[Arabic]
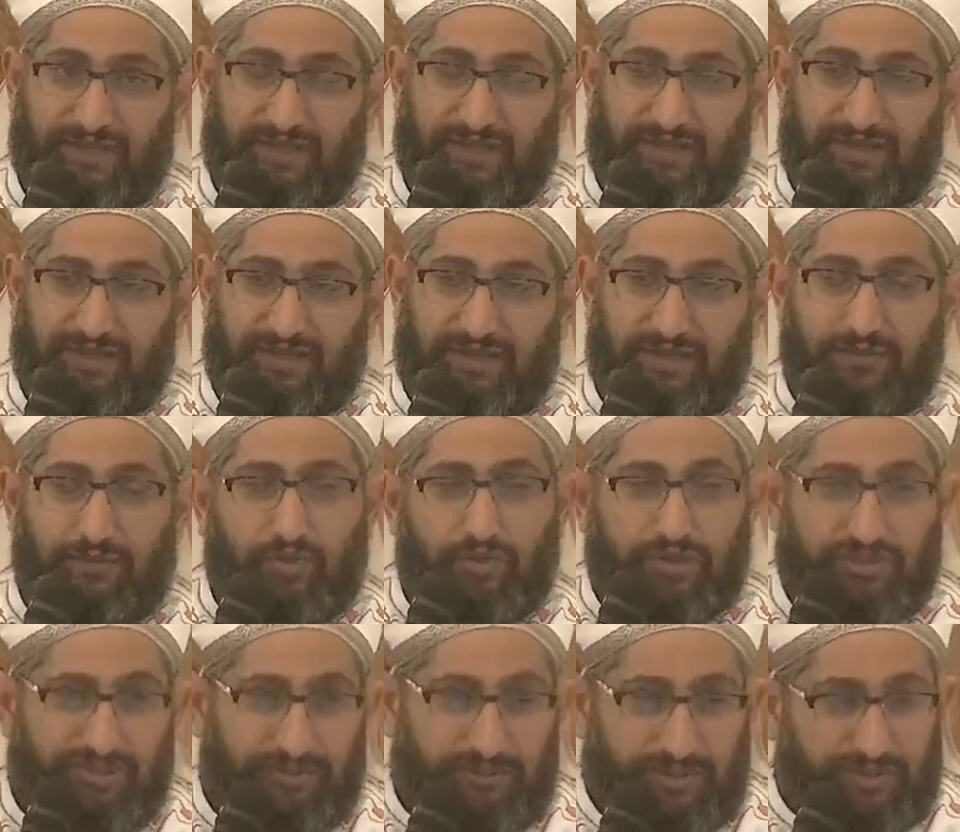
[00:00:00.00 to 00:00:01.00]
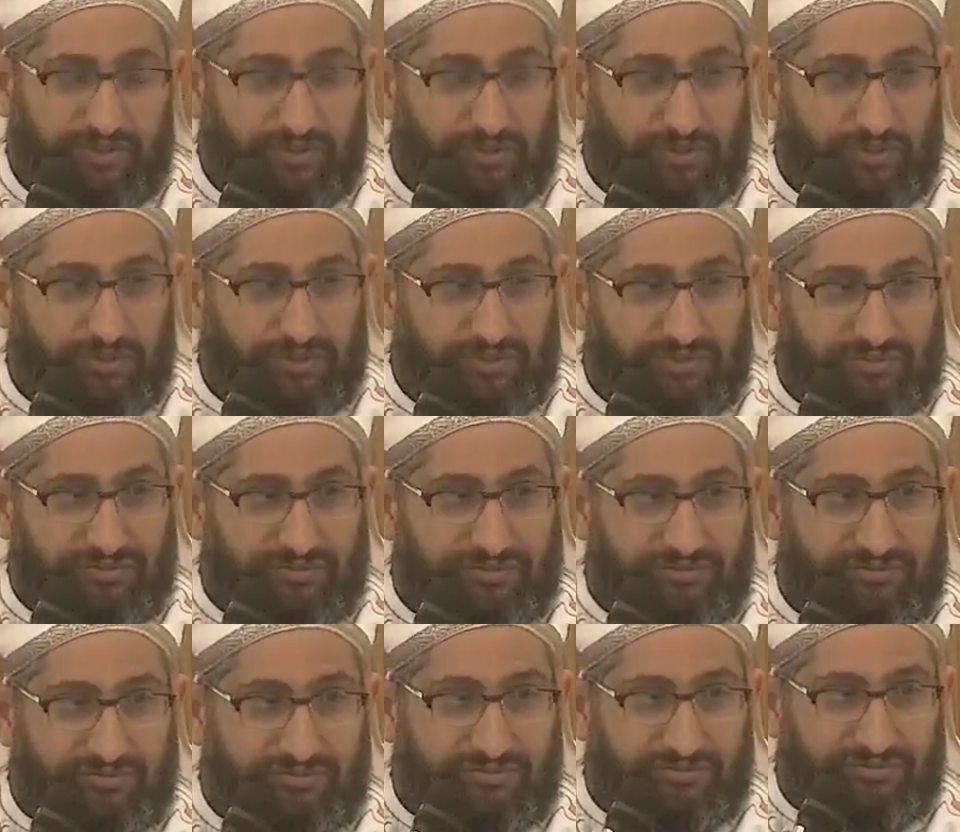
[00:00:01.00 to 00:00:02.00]
فموضوع الترك ده
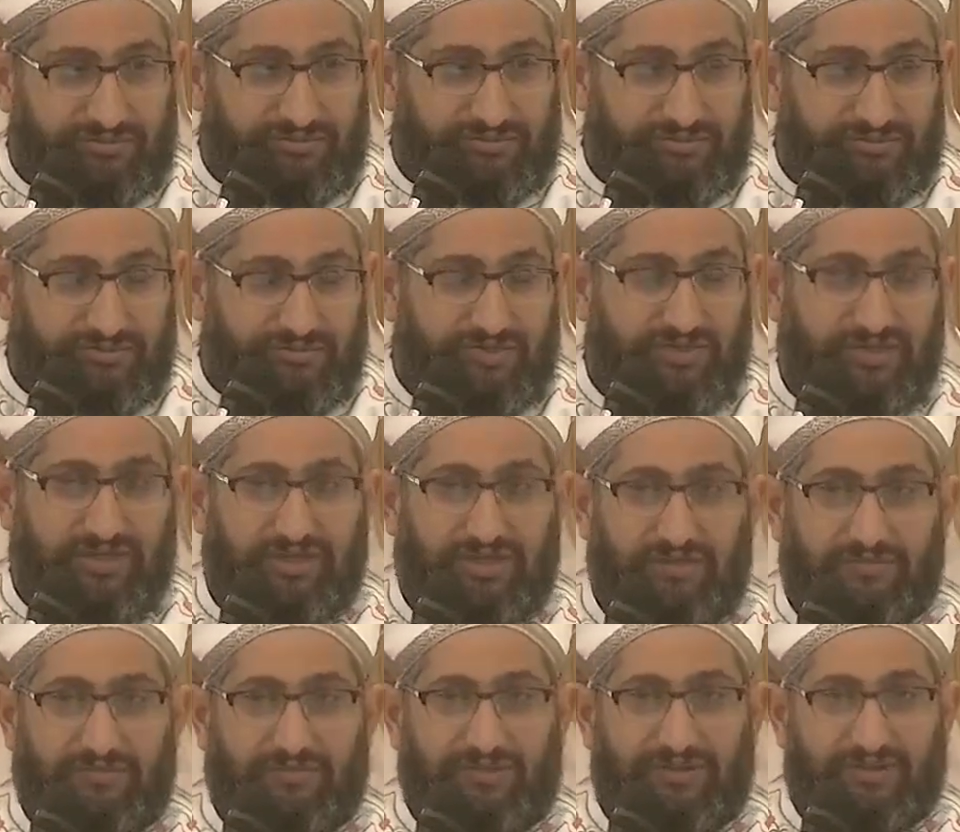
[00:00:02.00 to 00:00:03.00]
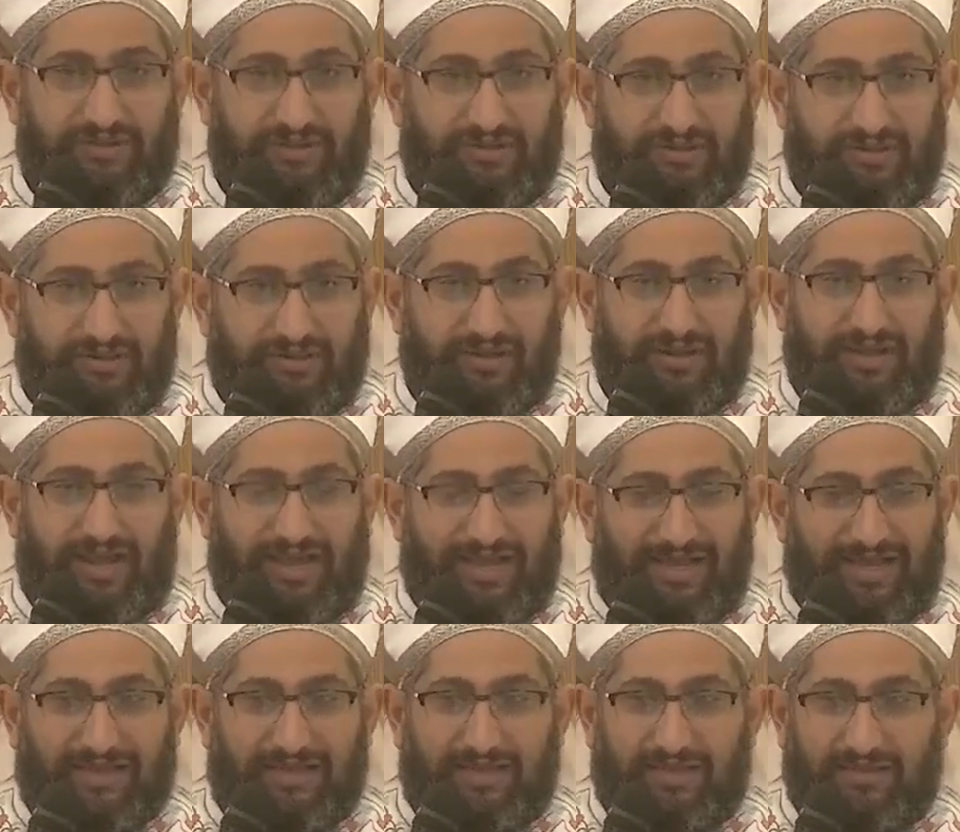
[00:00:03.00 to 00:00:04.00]
انت بتقدم
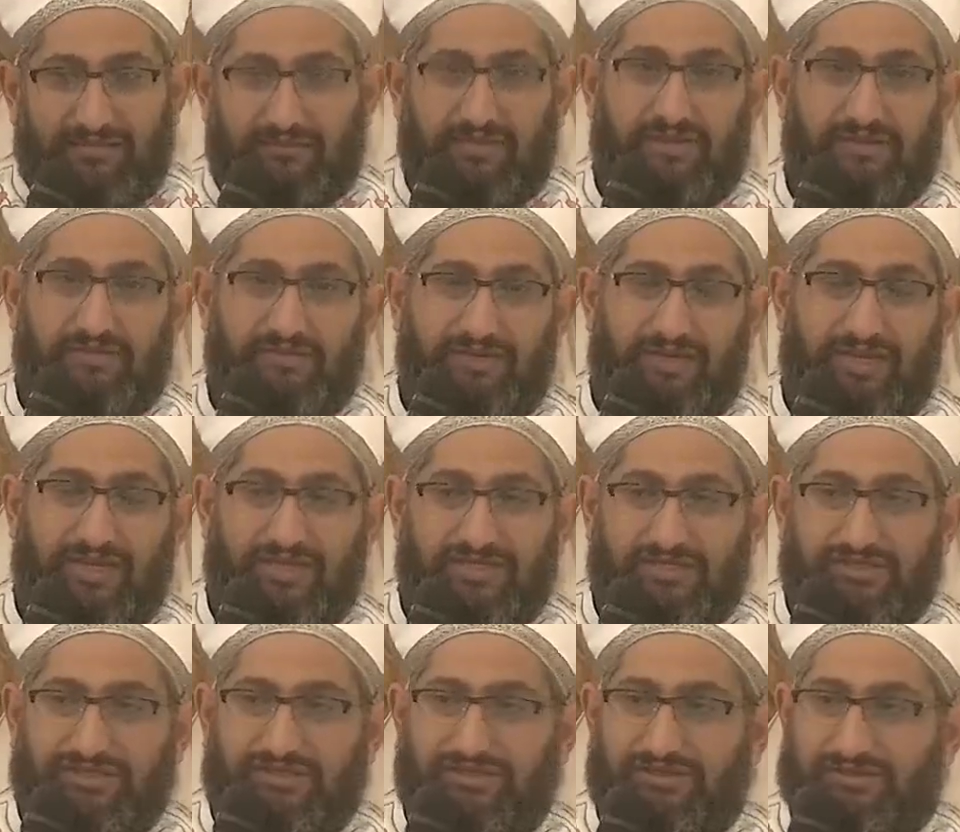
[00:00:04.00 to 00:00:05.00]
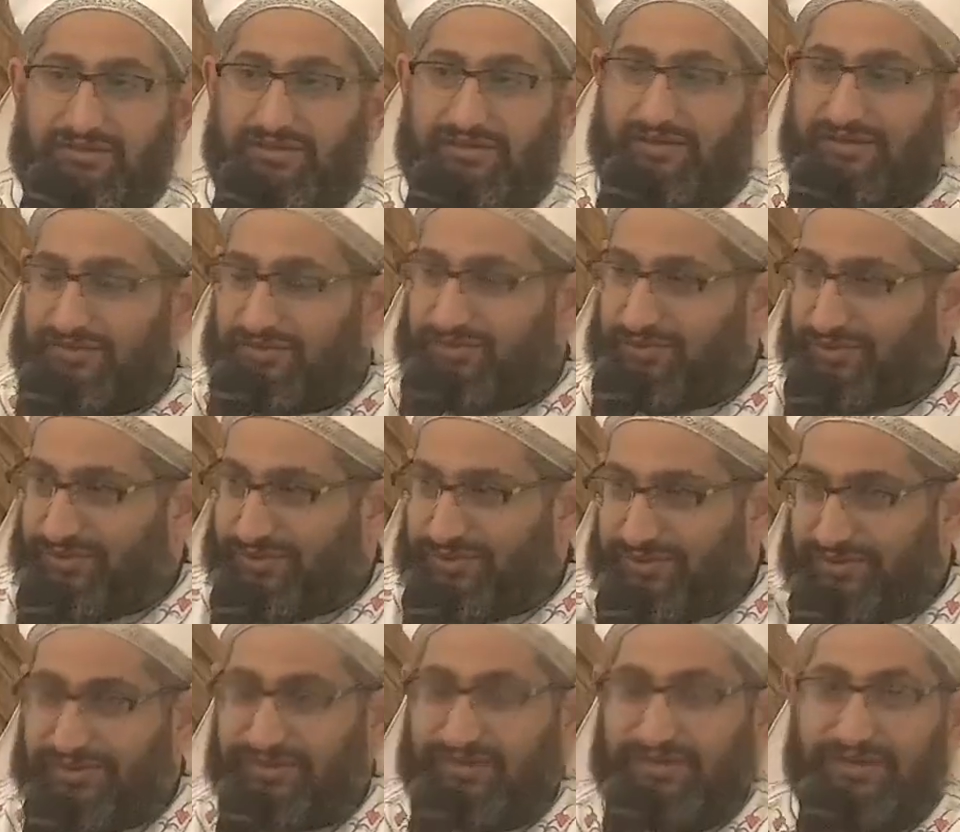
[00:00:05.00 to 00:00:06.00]
فبتحوش في السماء كنت لسه في
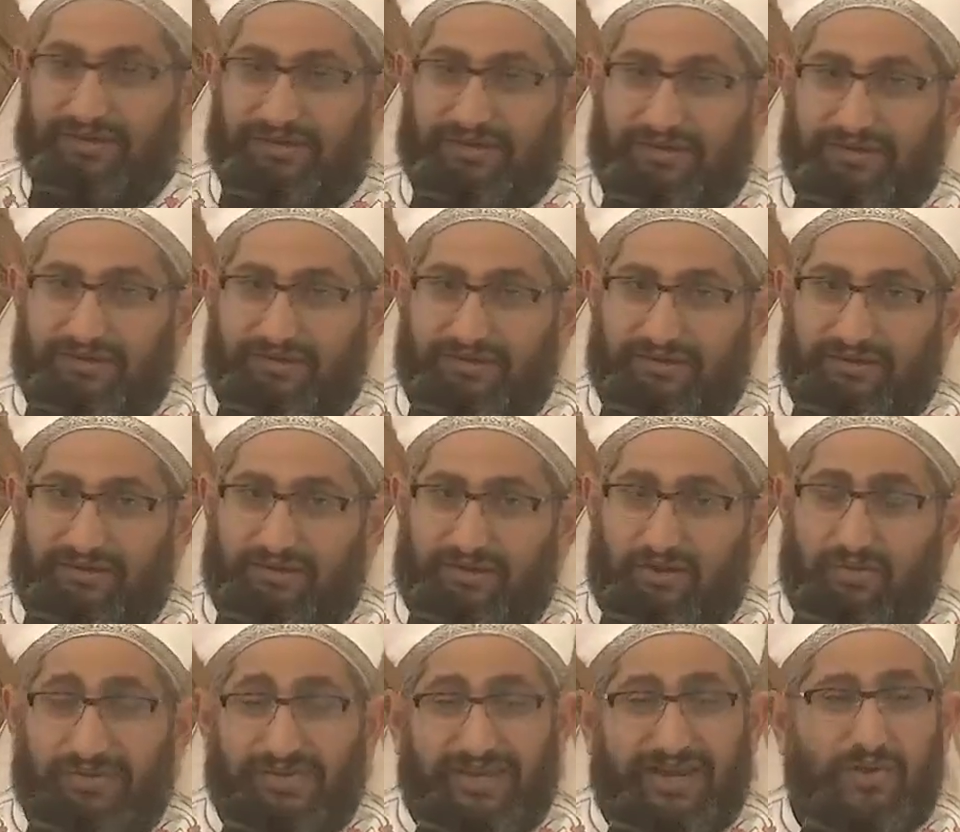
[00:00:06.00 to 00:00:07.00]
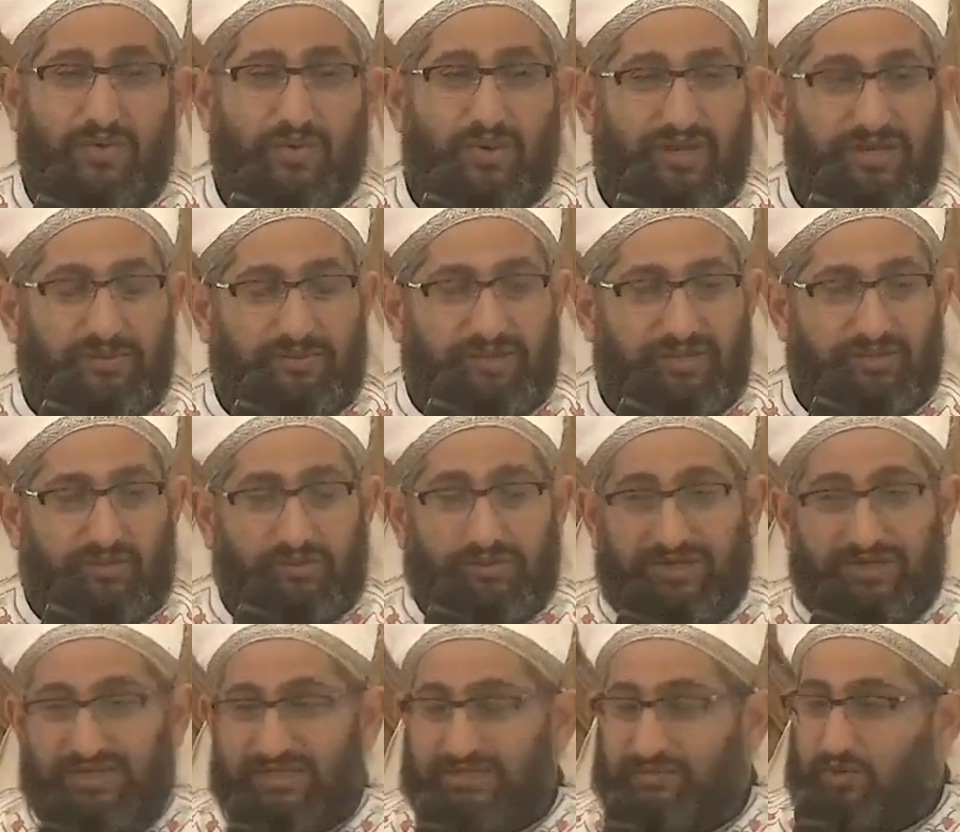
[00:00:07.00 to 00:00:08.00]
الزيارة لأحد
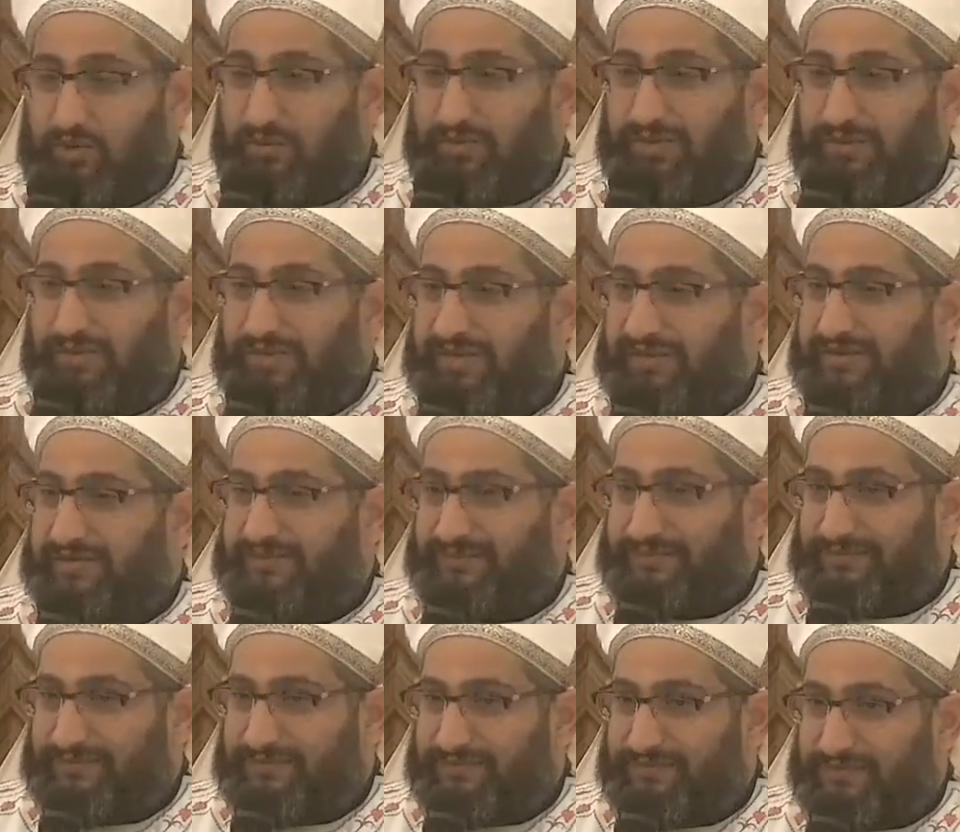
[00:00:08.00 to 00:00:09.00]
البلاد خارج مصر